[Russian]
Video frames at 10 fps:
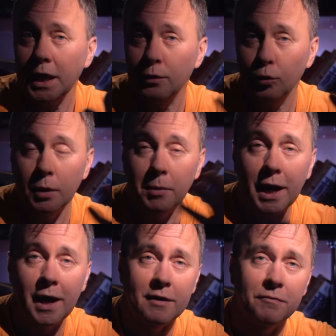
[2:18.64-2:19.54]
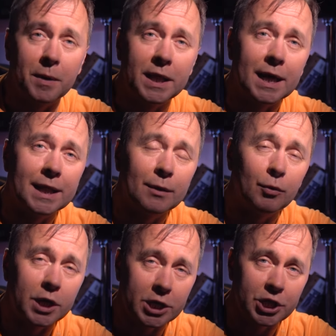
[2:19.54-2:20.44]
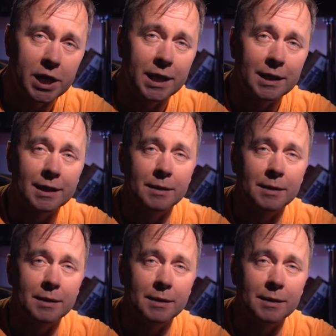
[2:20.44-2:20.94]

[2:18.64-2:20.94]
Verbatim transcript: Ну, Домогаров, понятно, украшение.